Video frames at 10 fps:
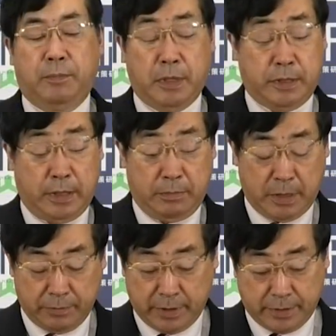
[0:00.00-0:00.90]
松田
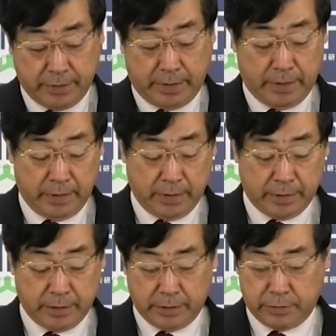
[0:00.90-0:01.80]
学です、
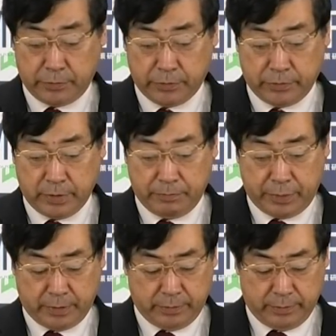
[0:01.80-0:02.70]
えー、東京
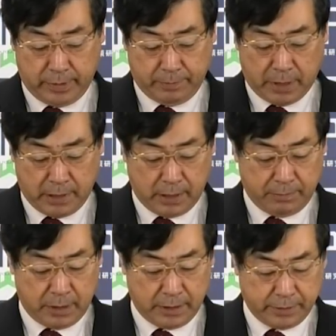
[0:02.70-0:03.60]
オリンピックは今
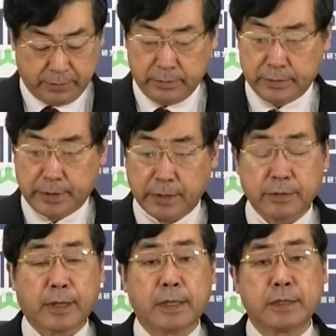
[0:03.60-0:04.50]
華々しく選
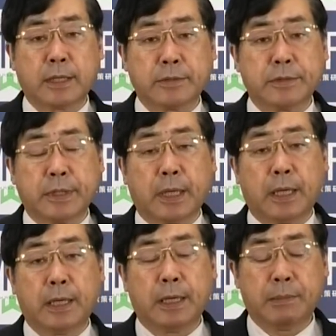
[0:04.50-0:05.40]
手が活躍し
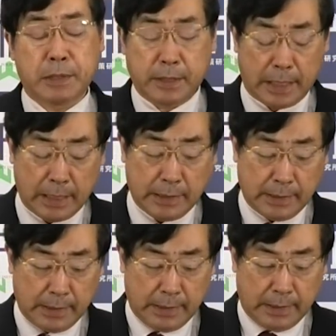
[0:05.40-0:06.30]
ていますが、
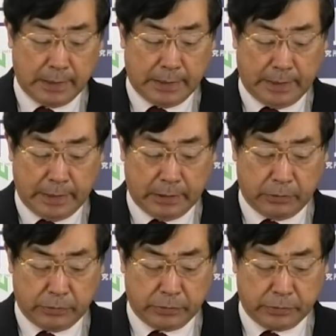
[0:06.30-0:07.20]
えー、
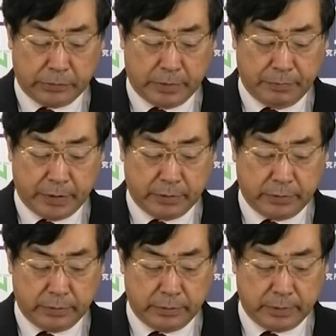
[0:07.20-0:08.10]
この東京
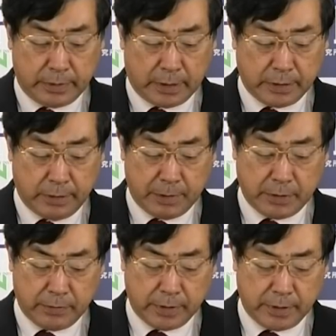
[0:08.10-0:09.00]
オリンピックが過ぎま
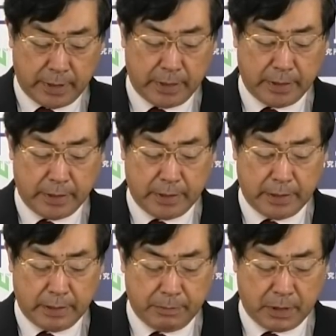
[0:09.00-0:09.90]
すとですね、
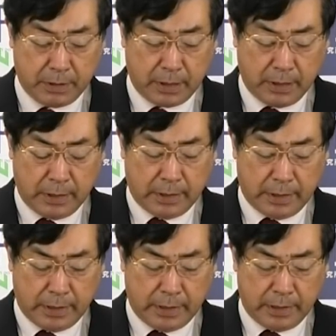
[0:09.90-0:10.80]
えー、まあ
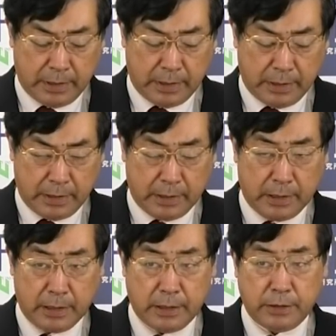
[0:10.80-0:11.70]

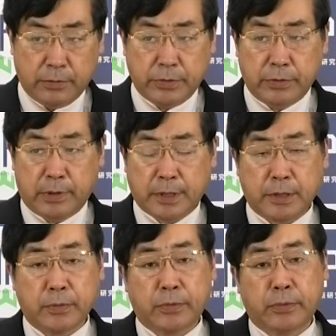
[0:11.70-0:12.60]
えー、いよいよ
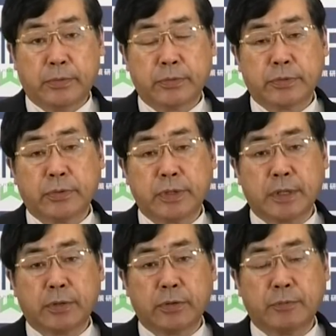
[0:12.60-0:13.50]
秋の総
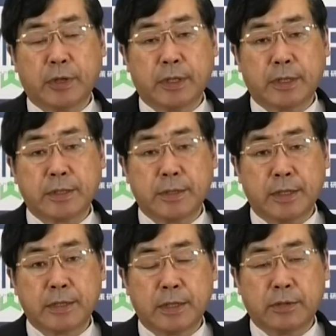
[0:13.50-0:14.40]
選挙に向けてです
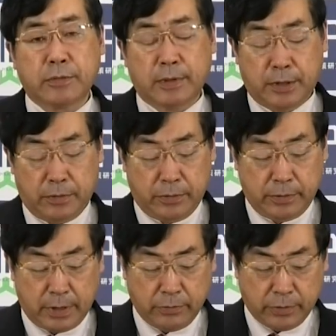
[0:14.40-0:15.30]
ね政局がいろいろ
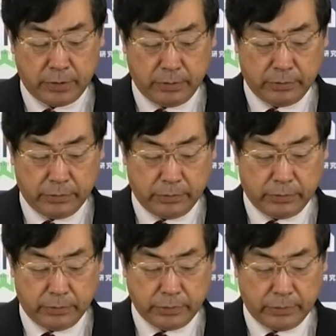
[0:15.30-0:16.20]
な動き
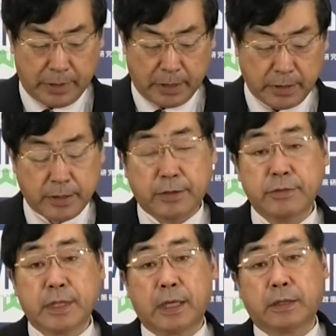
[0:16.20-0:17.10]
を表面化させてく
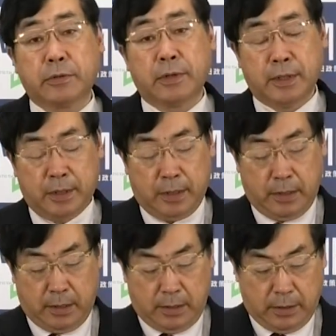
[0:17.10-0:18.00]
るんじゃないかと。
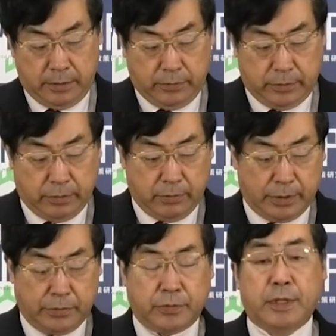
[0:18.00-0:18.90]
いうことで今
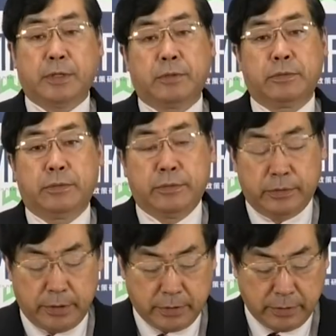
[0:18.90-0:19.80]
回ちょっと政
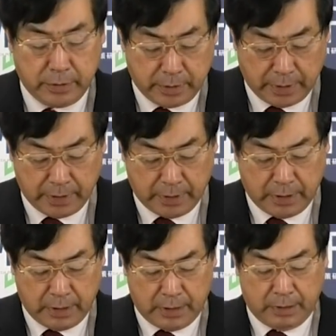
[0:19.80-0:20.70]
局について、
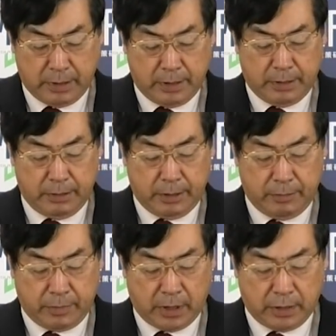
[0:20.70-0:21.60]

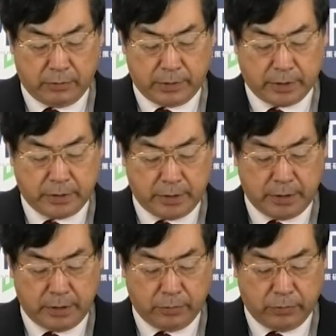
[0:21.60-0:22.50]
えー、まあ、あの
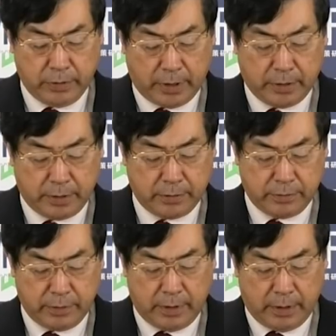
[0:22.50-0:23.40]
私の方に入ってい
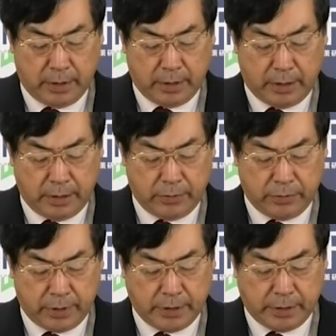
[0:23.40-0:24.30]
るいろい
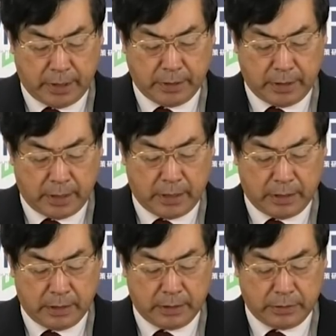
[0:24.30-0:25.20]
ろな意見
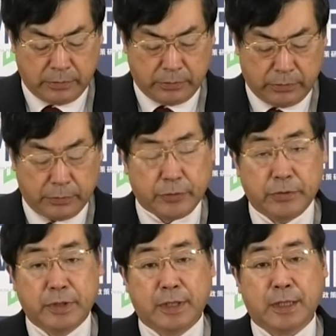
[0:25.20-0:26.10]
や情報をも
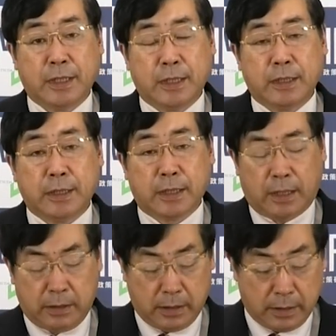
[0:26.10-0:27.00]
とに、え
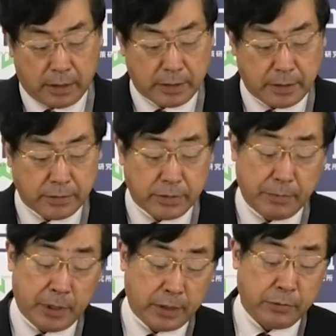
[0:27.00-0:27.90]
簡単な解説をして
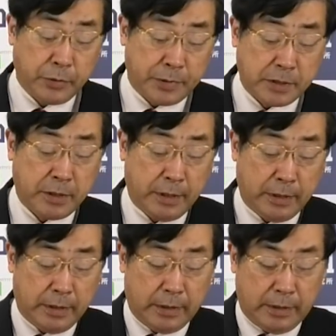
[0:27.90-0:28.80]
みたいと思いま
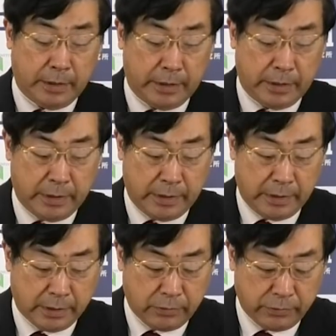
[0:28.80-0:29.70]
す。
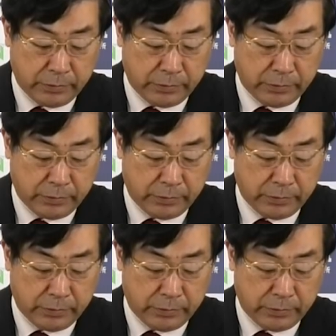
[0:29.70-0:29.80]
えー、こ